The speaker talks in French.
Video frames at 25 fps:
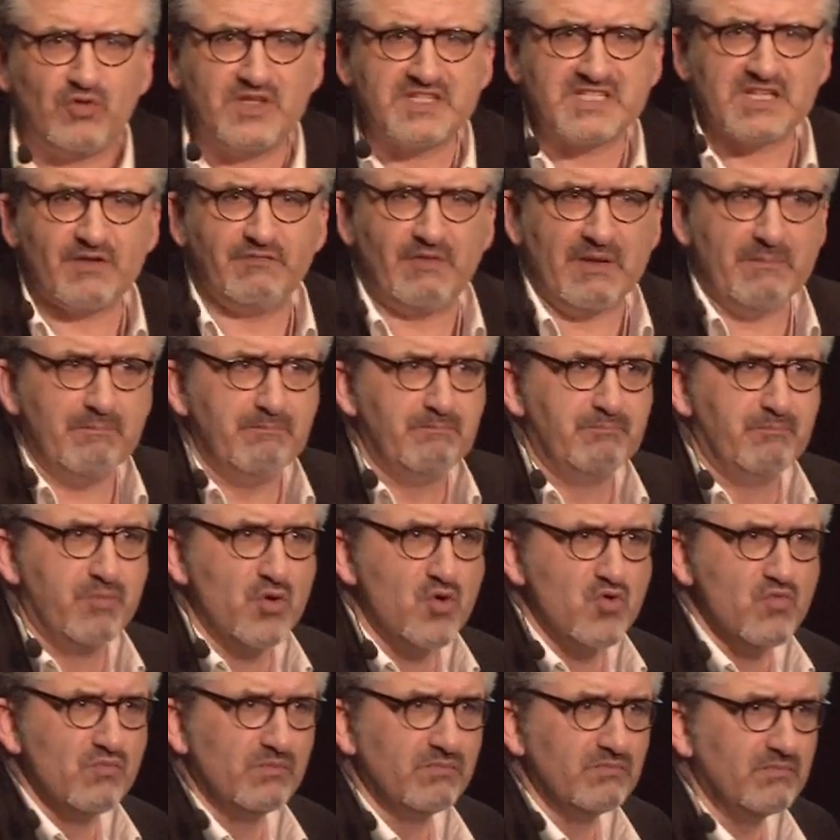ça fait
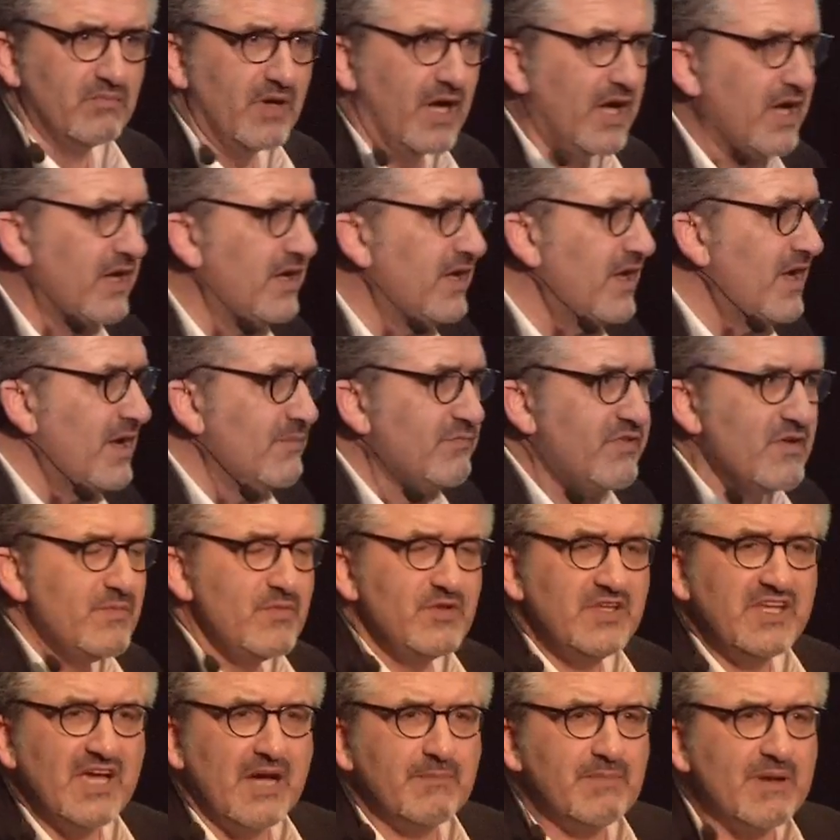boom. Vous pouvez me
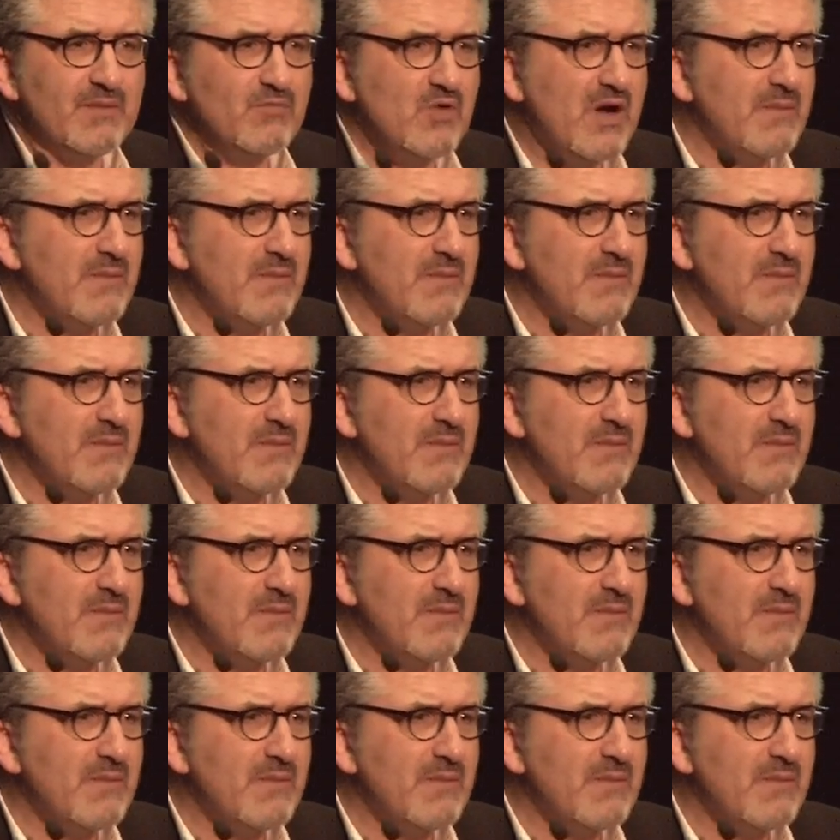dire après moi